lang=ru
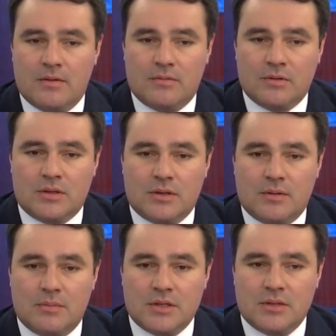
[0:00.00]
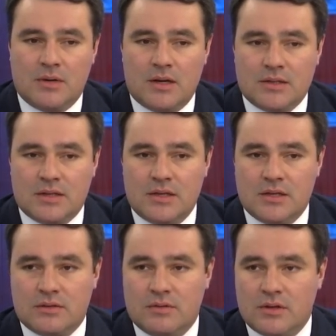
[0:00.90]
вот, а, максимально
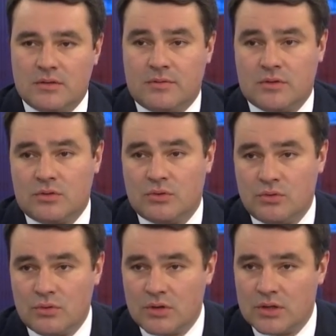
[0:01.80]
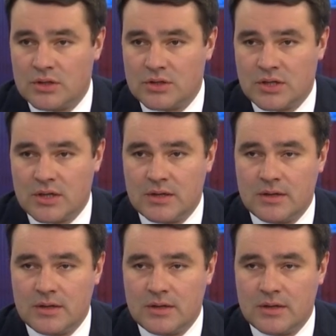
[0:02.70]
задействовать инфраструктуру КТЖ,